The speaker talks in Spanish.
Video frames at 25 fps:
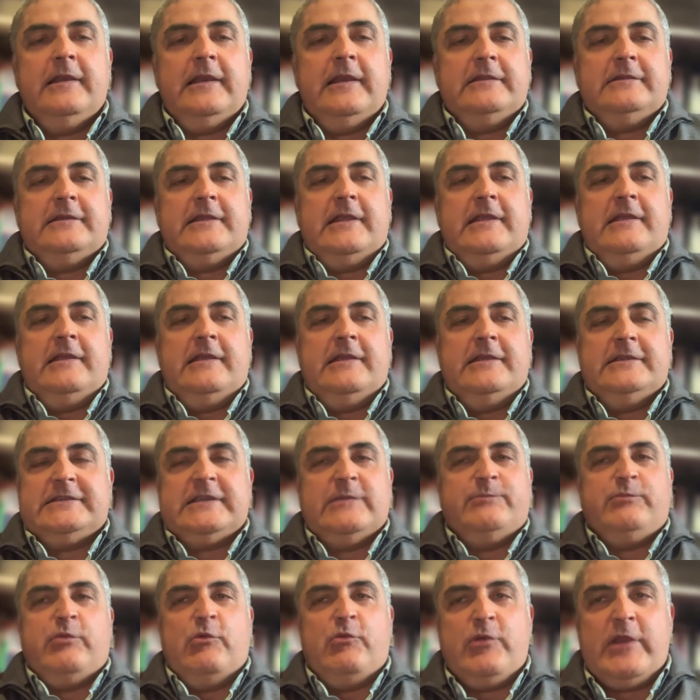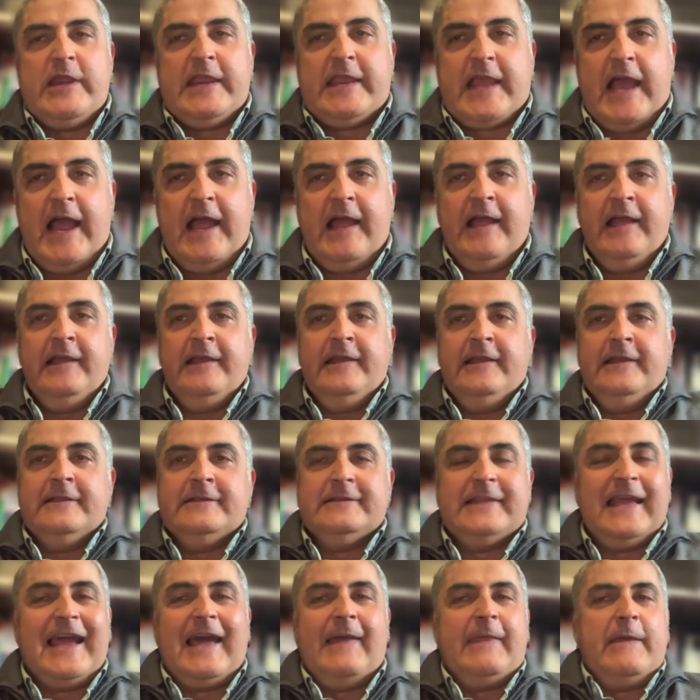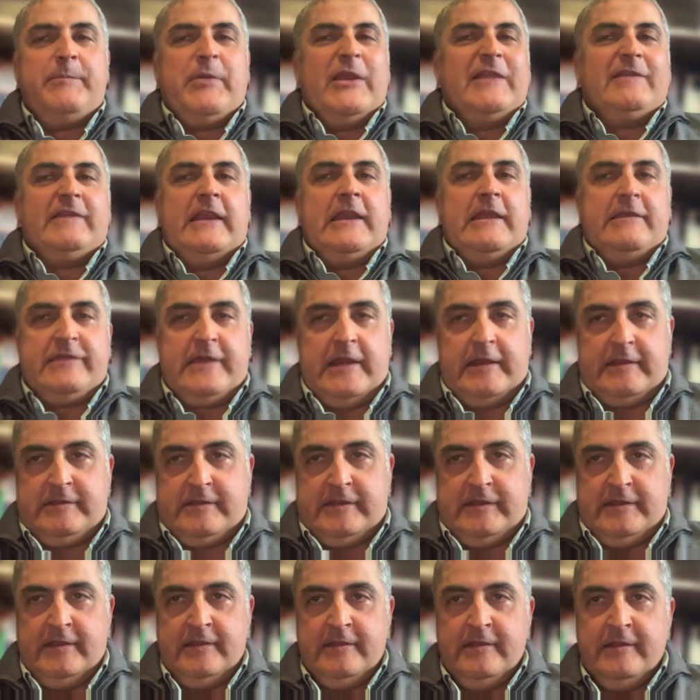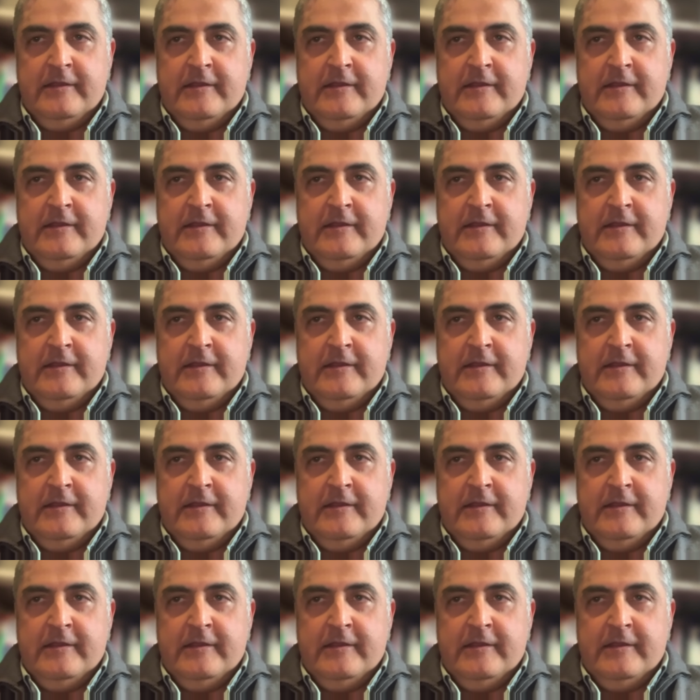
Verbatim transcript: eh, se publica, deja de pertenecerte.